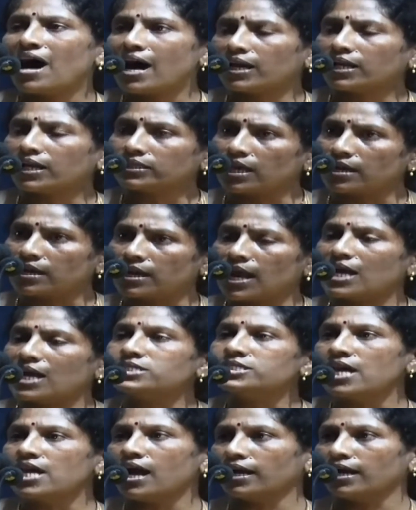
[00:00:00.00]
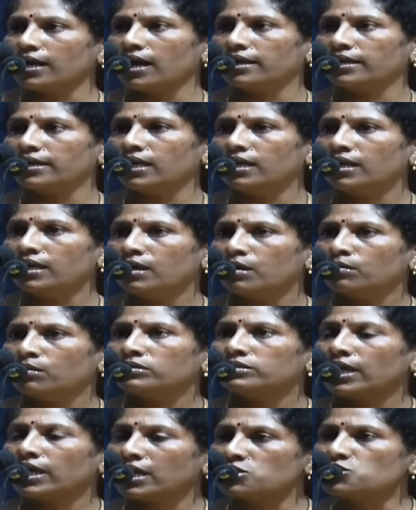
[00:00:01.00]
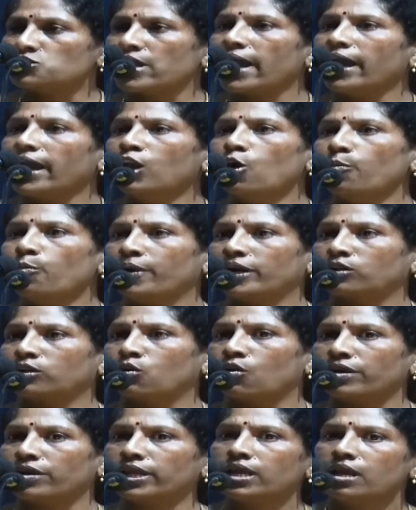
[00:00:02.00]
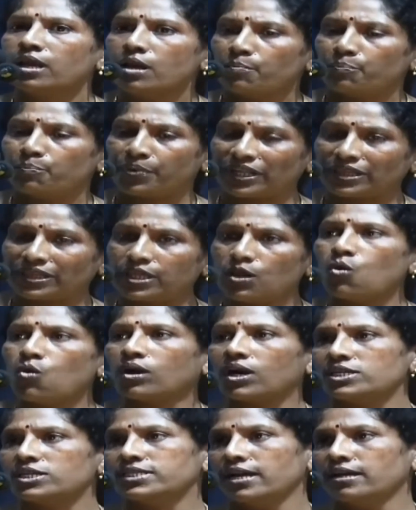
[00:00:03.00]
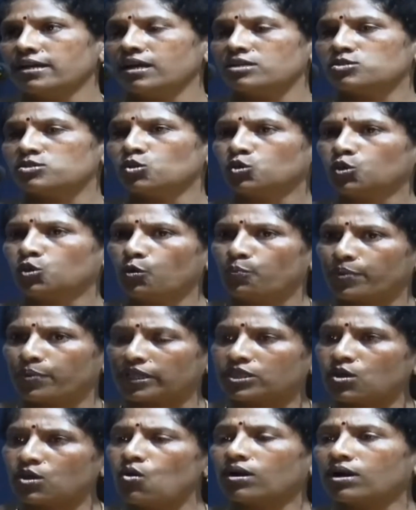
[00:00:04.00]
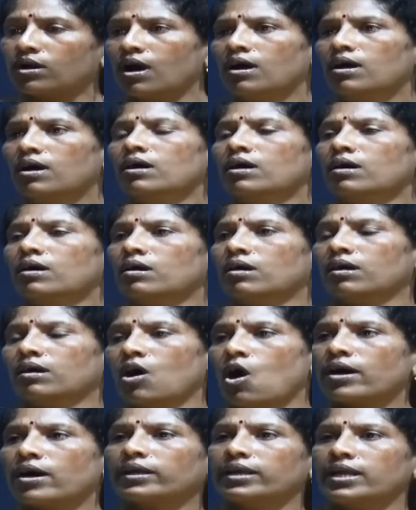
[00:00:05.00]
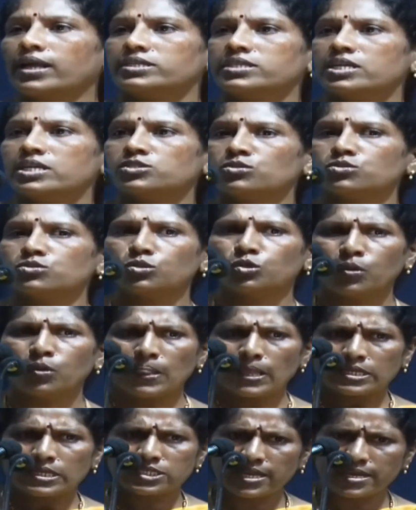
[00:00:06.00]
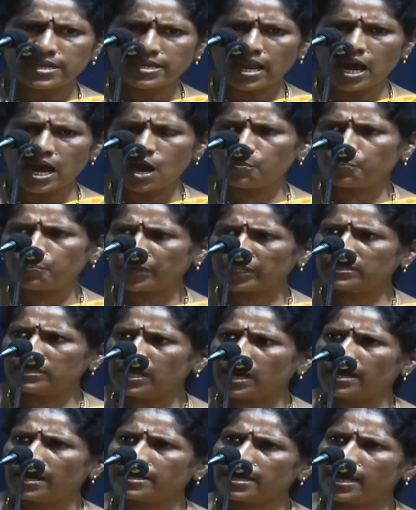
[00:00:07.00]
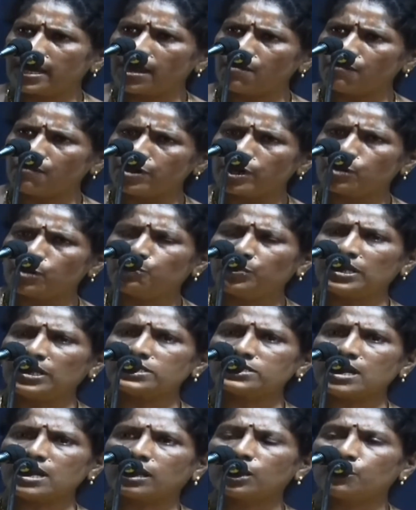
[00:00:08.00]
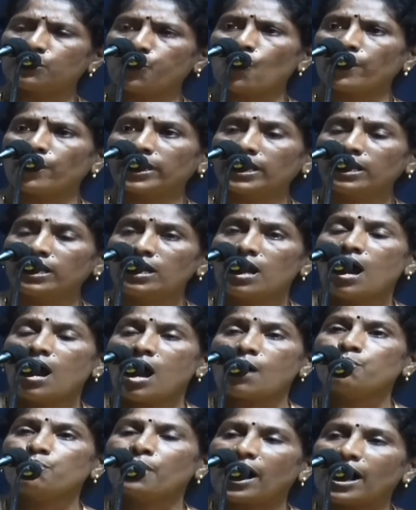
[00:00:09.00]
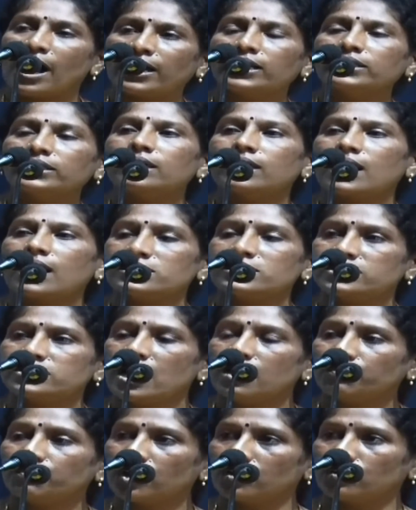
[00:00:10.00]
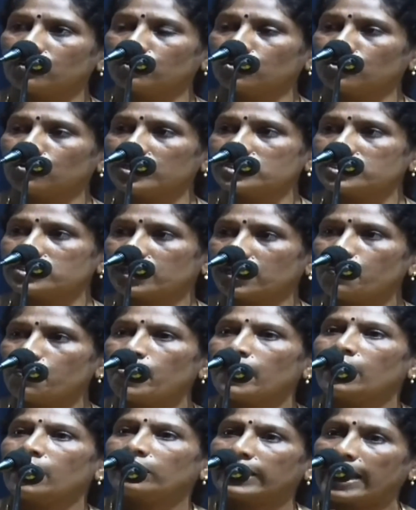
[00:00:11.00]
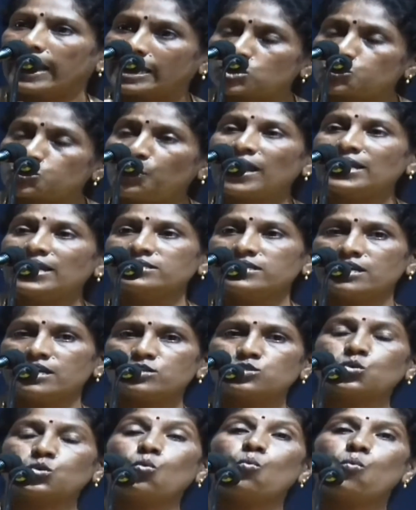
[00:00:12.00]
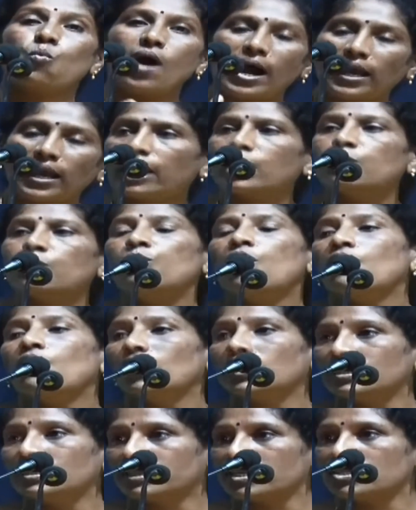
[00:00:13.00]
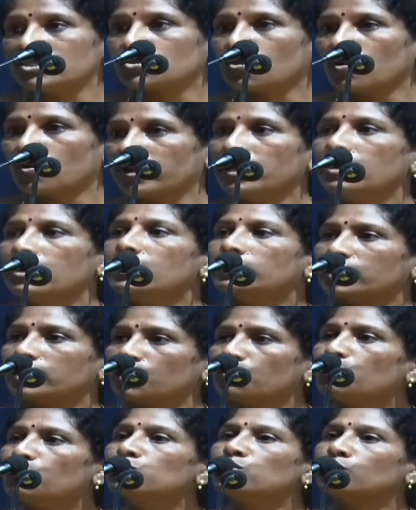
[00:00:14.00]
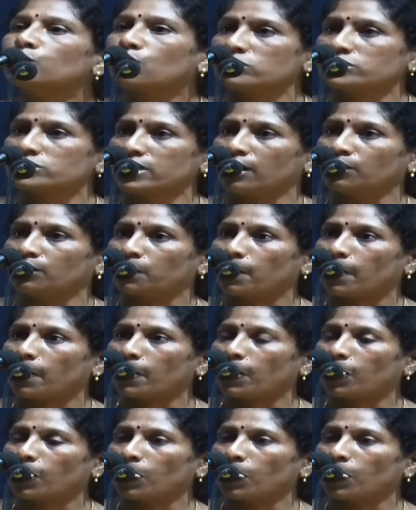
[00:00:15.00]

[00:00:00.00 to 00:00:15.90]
భారత రాజ్యాంగాన్ని తన చేయిలో పట్టుకొని ప్రతి ఒక్క జెండా చుట్టూ ప్రతి ఒక్క ఆర్గనైజేషన్ చుట్టూ చిన్న పెద్ద ఎవరు పిలిస్తే అక్కడ పోయి ఆ భారత రాజ్యాంగం గురించి ఎక్స్ప్లెయిన్ చేస్తూ వాళ్ళ అనుభవాలను తీసుకొని తను ముందుకొచ్చాడు